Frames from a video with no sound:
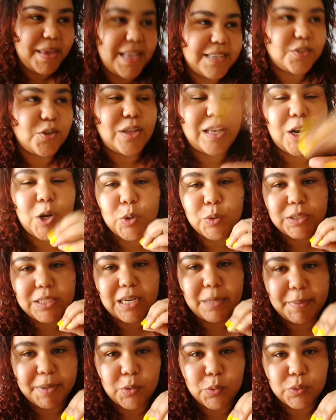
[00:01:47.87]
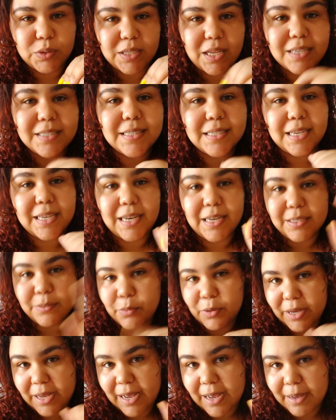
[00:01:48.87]
esto de la cocina me gusta, así que les
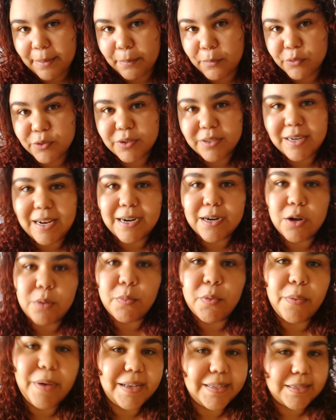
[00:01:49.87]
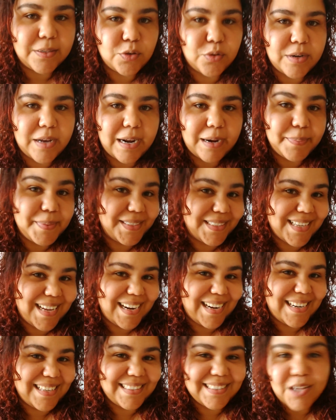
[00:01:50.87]
voy a mostrar cómo voy a sazonar mis
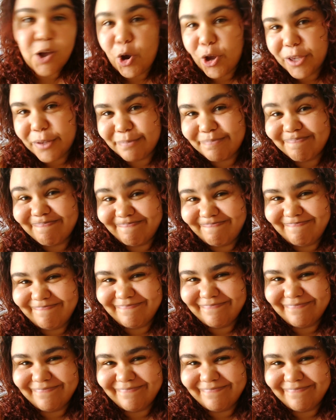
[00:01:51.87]
carnes hoy.